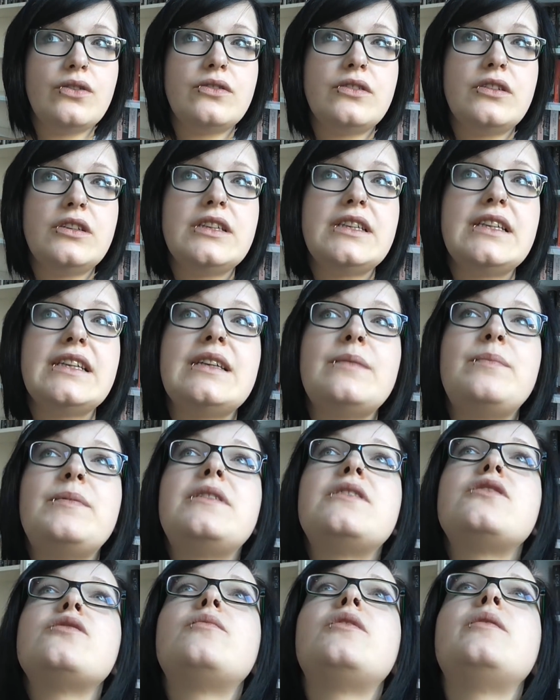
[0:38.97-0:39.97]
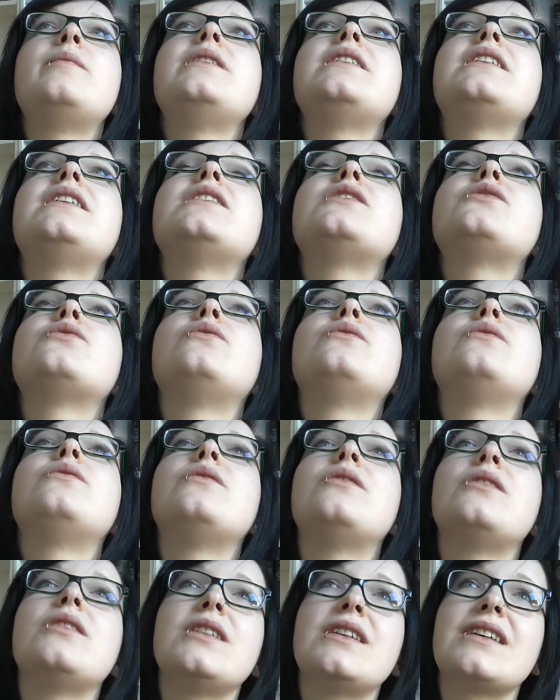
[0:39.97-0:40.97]
und ich bin so momentan so,
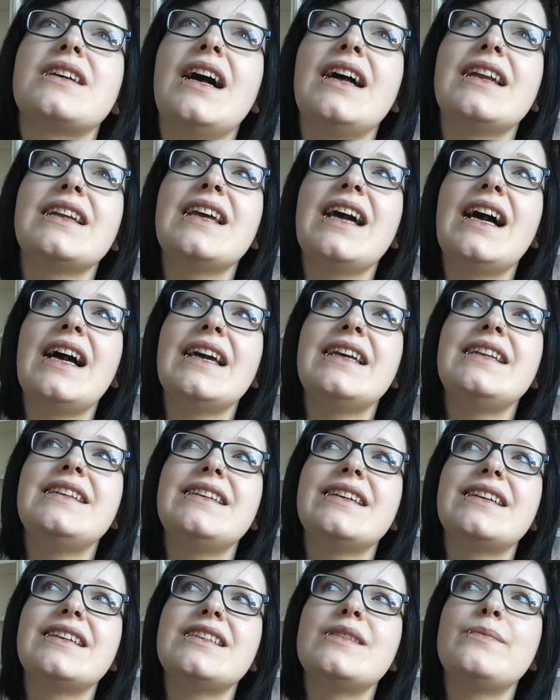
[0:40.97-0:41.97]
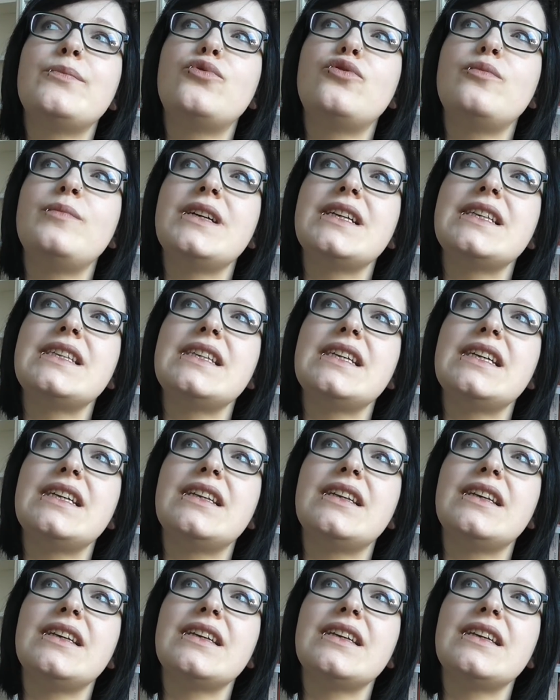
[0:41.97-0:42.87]
äh, ich kann kein dickes Buch mehr sehen.